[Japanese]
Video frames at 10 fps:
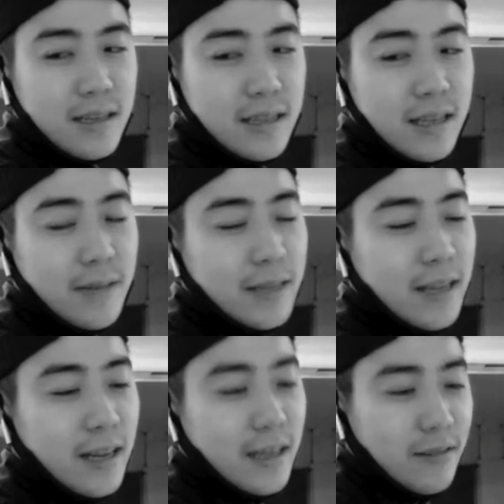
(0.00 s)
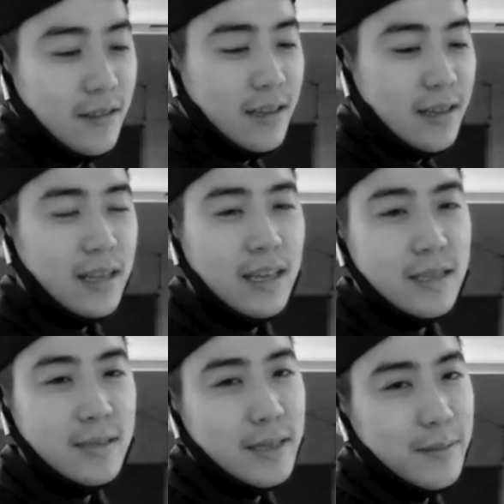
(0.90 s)
散らばった花をなんかかき
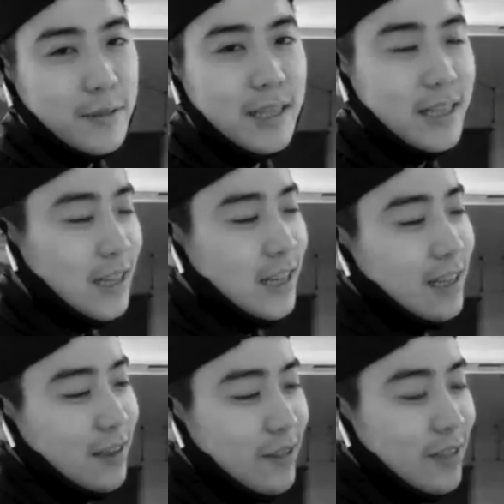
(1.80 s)
集めて持ってきて、